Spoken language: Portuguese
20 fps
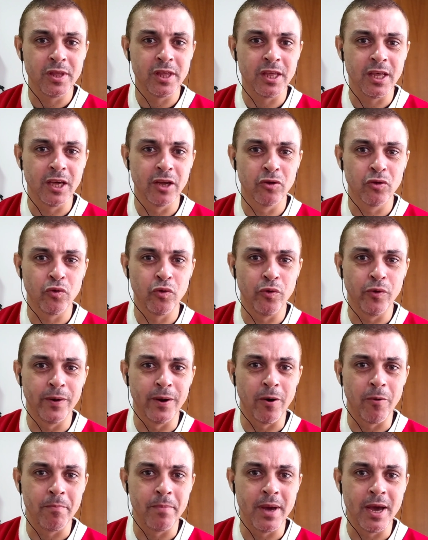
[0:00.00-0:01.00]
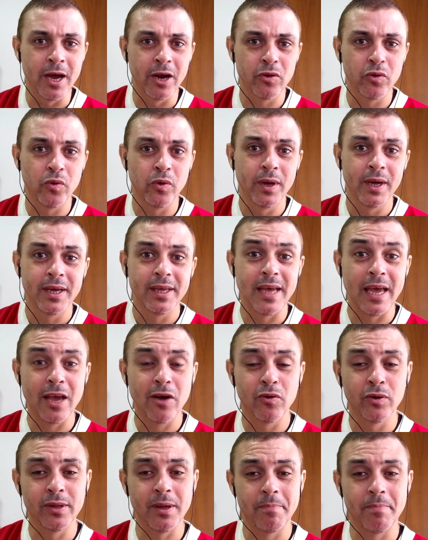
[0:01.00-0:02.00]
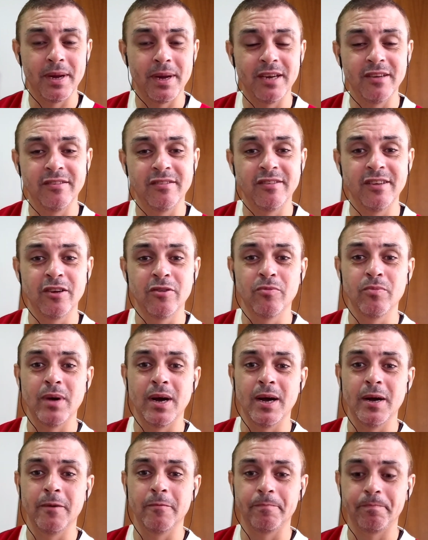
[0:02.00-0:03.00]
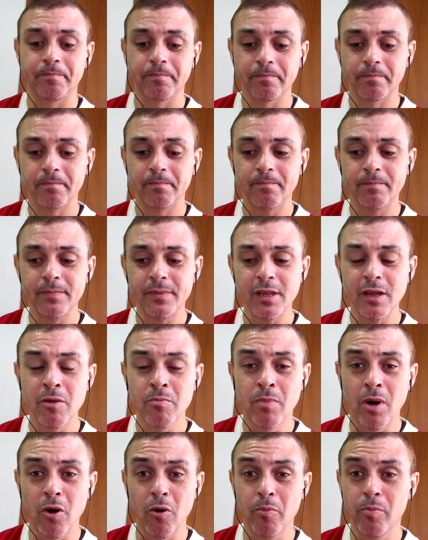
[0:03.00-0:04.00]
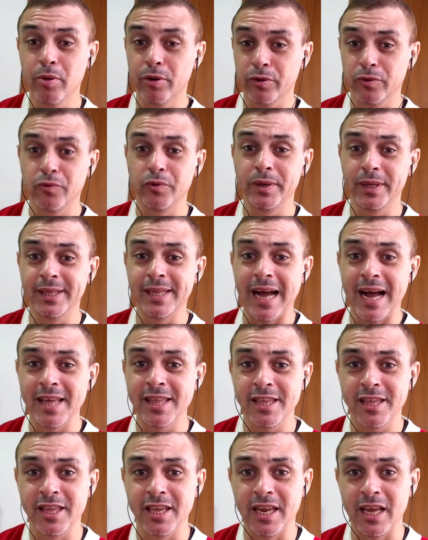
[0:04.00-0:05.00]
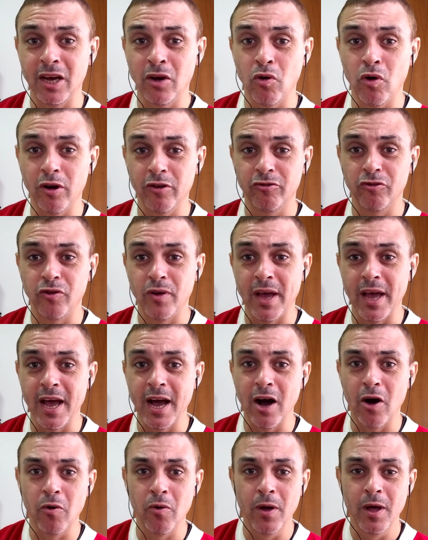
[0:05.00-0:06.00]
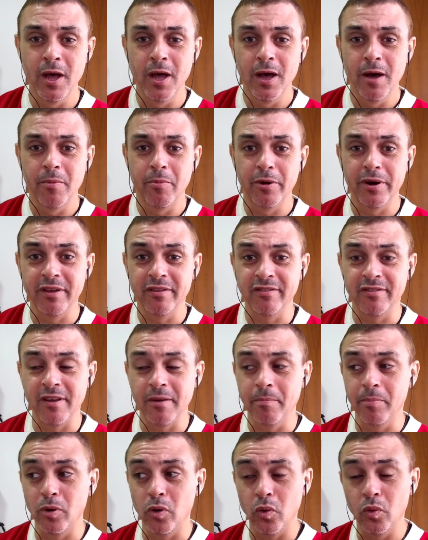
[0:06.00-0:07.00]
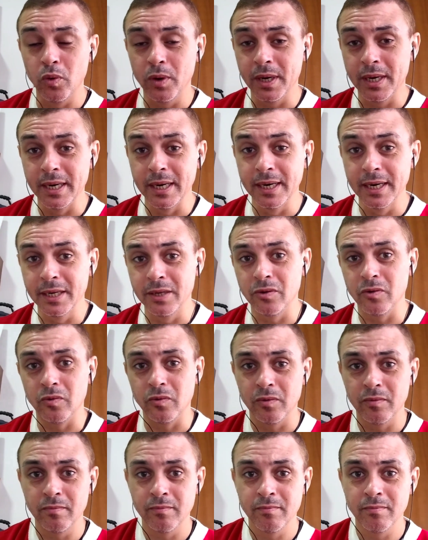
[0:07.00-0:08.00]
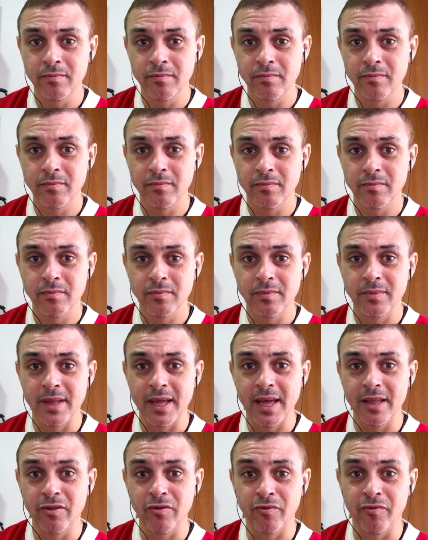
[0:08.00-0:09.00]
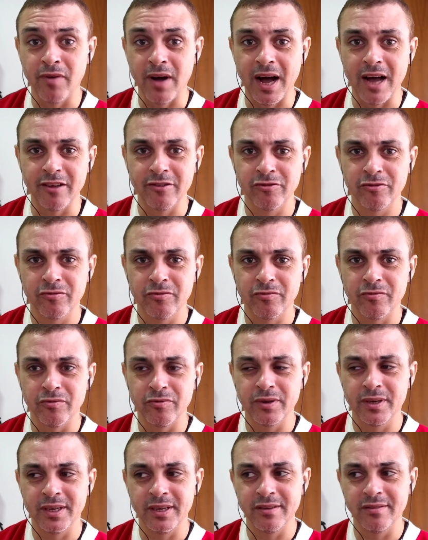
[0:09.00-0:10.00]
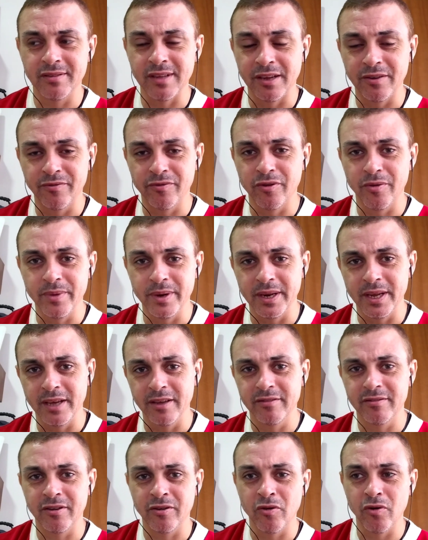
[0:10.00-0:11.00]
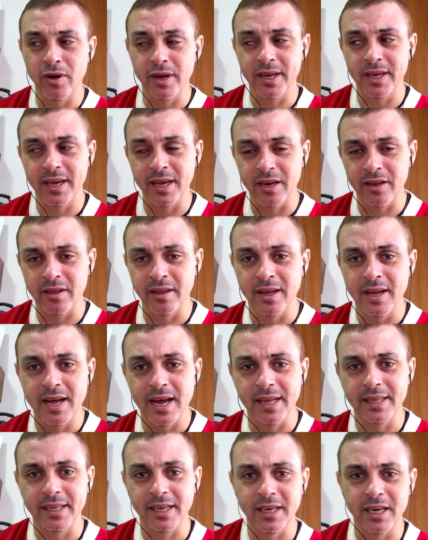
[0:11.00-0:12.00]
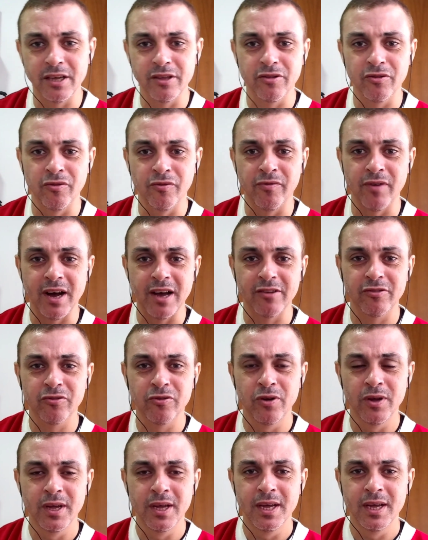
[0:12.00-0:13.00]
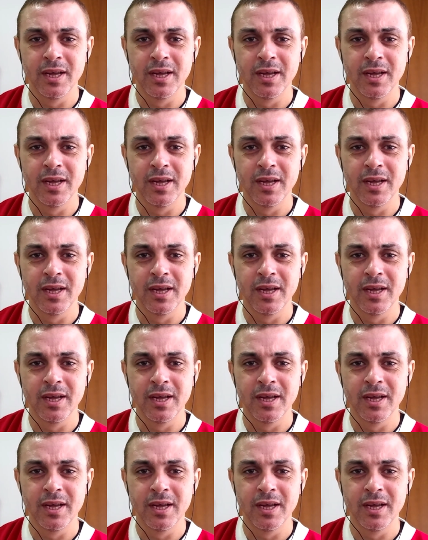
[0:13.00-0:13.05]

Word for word: o dinheiro do Yuri Alberto e aí quando aparecer uma, uma oportunidade de negócio real, por exemplo, o Cano né, do Vasco, que está no Fluminense agora, que era atacante do Vasco,